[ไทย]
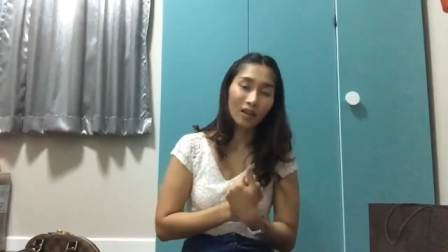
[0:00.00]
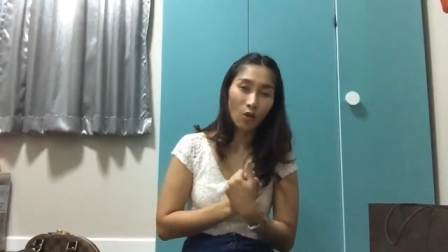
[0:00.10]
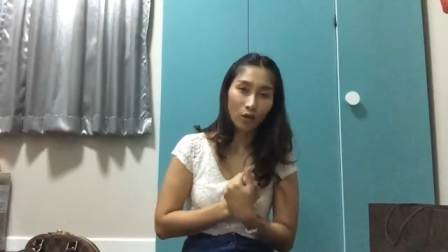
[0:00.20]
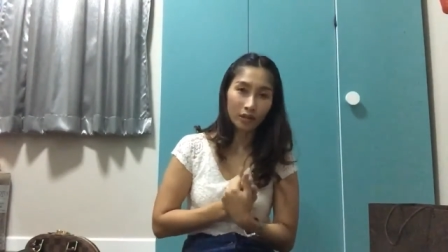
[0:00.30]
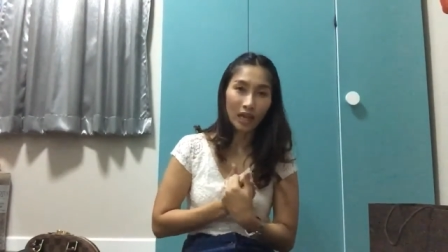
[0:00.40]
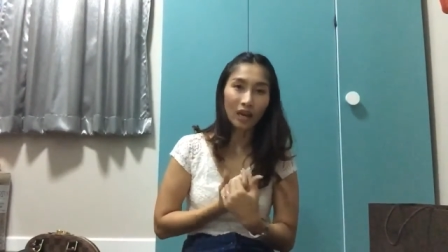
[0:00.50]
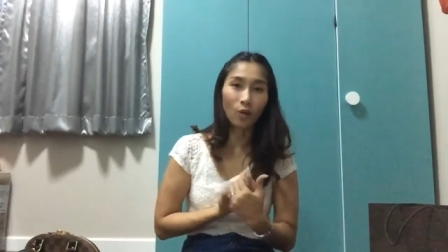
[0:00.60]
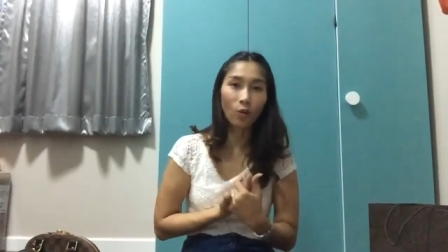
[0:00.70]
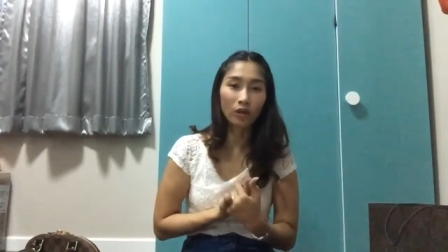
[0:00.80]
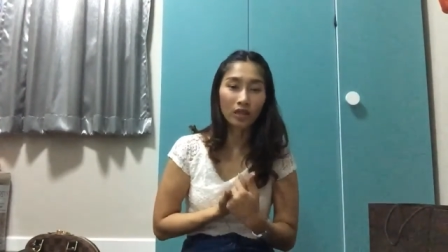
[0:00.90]
ของแต่ละ
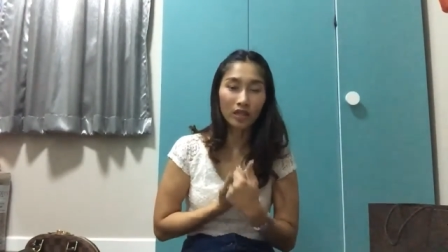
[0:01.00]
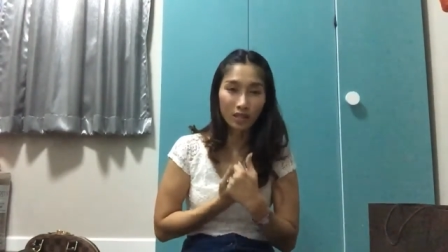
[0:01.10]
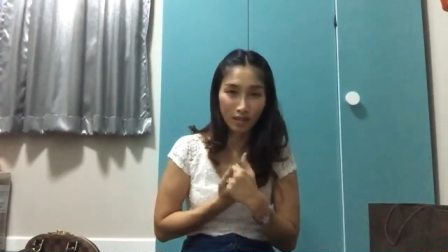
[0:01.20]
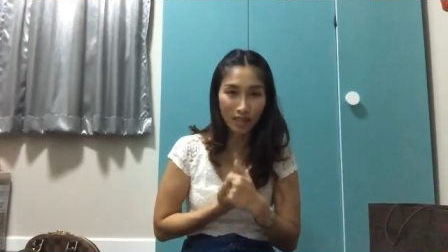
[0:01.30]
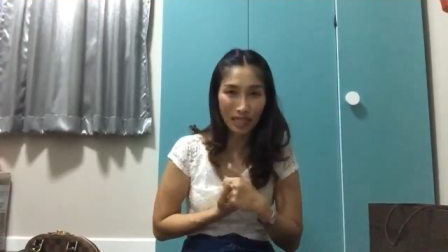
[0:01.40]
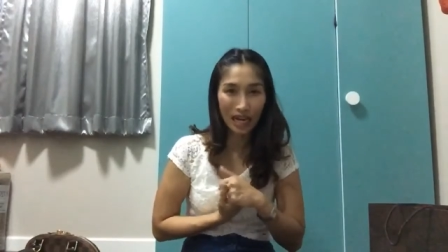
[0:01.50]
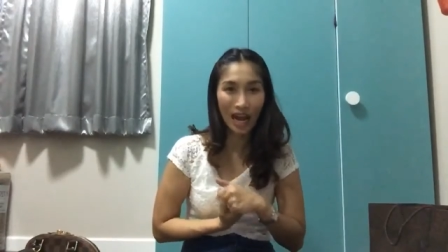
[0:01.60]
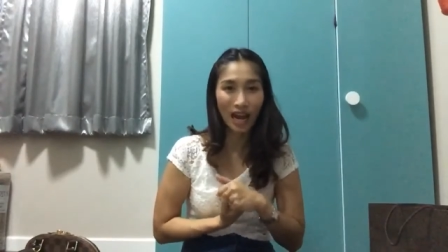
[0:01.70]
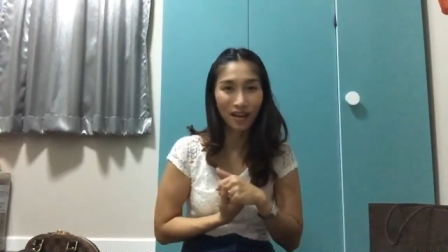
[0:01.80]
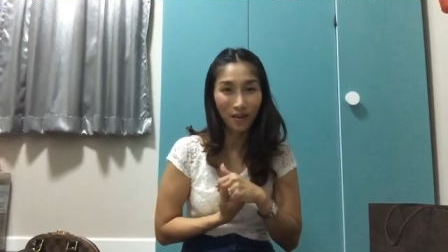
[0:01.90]
คนที่จะซื้อสิน
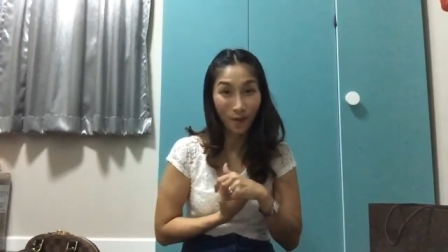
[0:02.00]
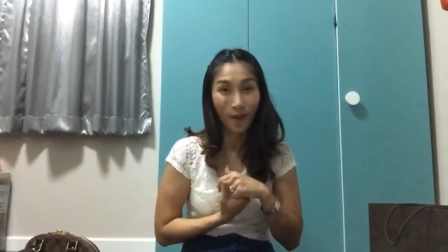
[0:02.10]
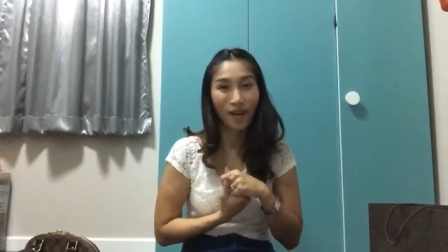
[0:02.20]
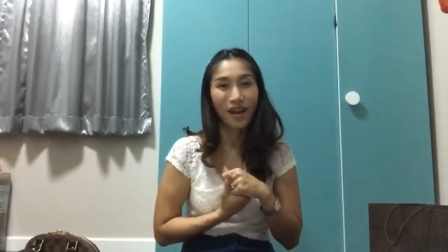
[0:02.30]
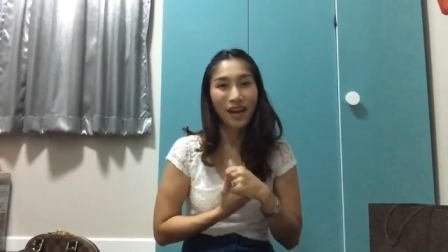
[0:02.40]
ค้าเนาะ